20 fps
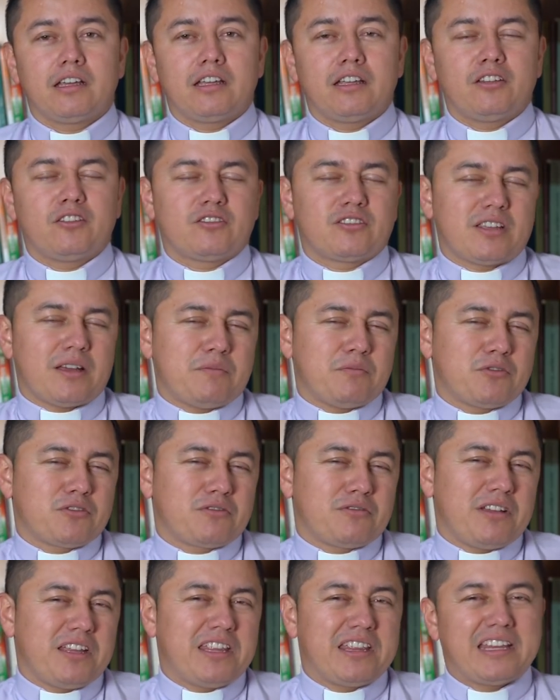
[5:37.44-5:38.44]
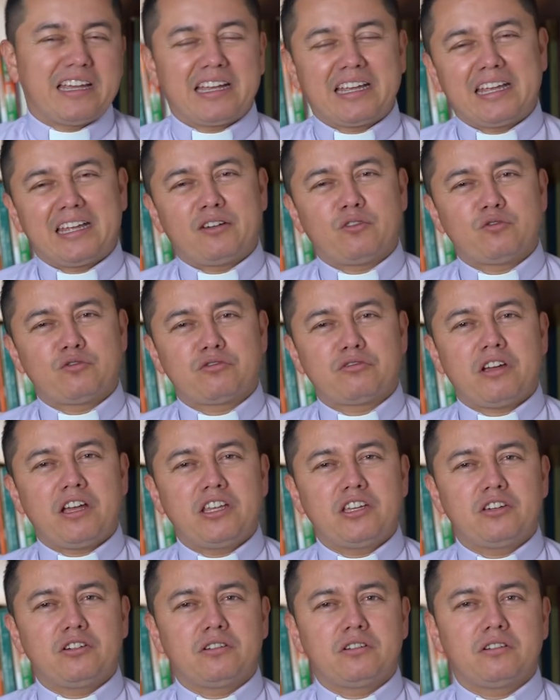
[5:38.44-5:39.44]
y nos damos cuenta que era un
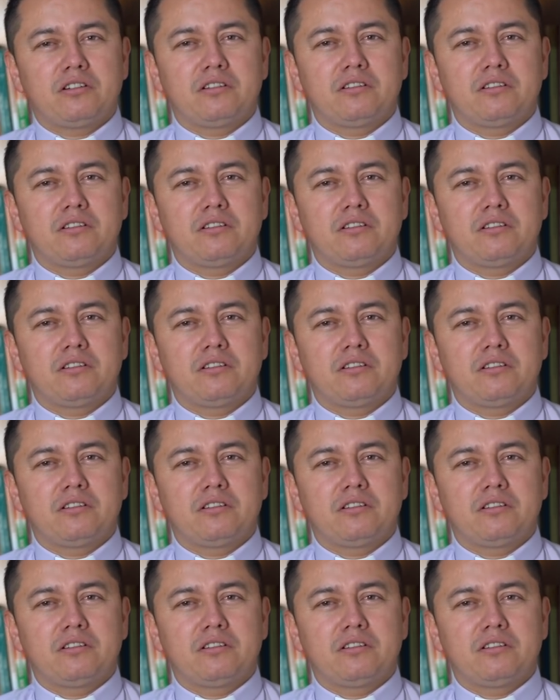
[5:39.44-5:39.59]
sueño.